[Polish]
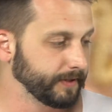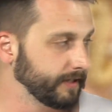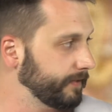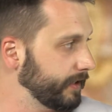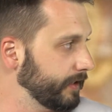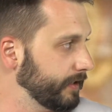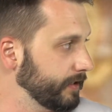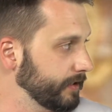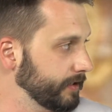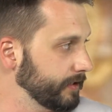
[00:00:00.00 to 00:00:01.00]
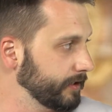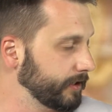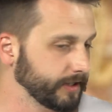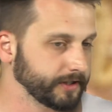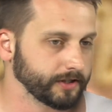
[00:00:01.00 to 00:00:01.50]
sprawa e,
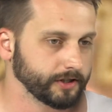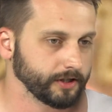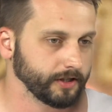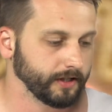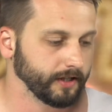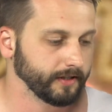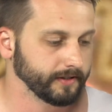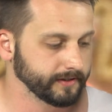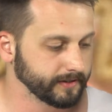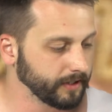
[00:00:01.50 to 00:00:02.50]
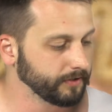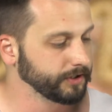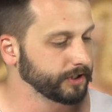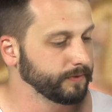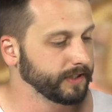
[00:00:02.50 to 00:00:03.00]
też
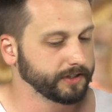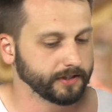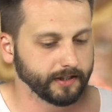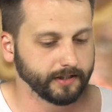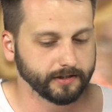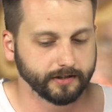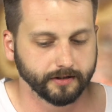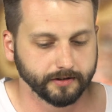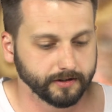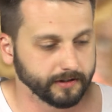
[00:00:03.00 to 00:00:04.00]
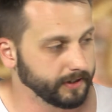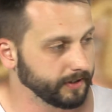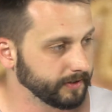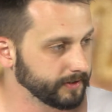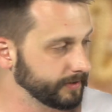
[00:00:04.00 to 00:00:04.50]
zakończyła się, jeśli chodzi o
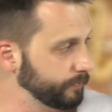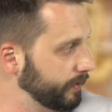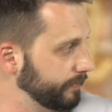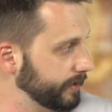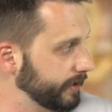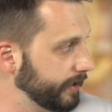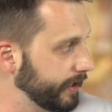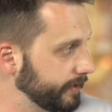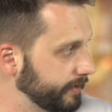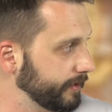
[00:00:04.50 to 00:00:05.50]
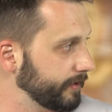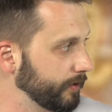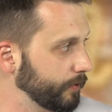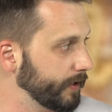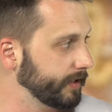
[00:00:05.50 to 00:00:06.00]
jednego z łukowskich radnych.
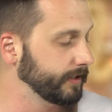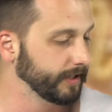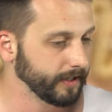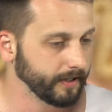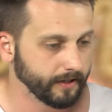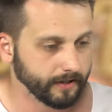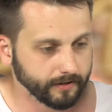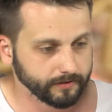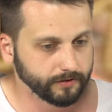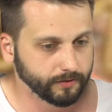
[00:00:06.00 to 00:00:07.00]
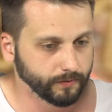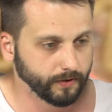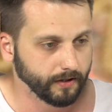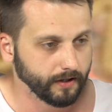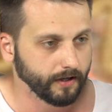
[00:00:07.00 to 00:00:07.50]
Dokładnie chodzi
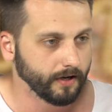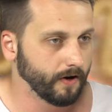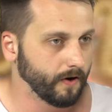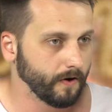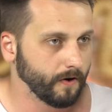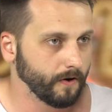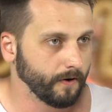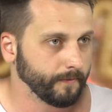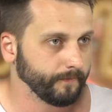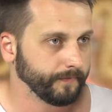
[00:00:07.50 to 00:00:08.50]
tu o